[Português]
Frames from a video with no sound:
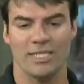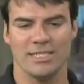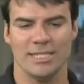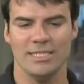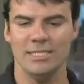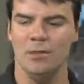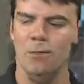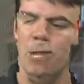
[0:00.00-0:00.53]
é a
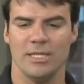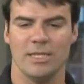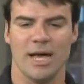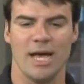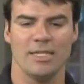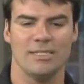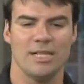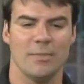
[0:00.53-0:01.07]

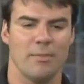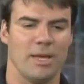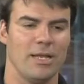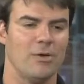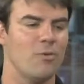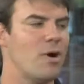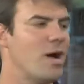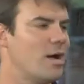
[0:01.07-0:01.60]
sensibilidade da
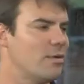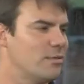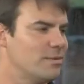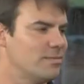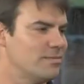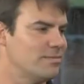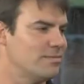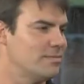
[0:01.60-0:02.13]
pele com a água.
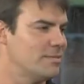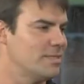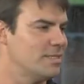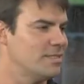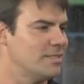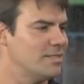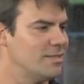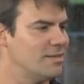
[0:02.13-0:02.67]

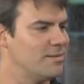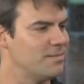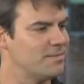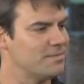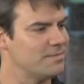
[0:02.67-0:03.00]
É. Então,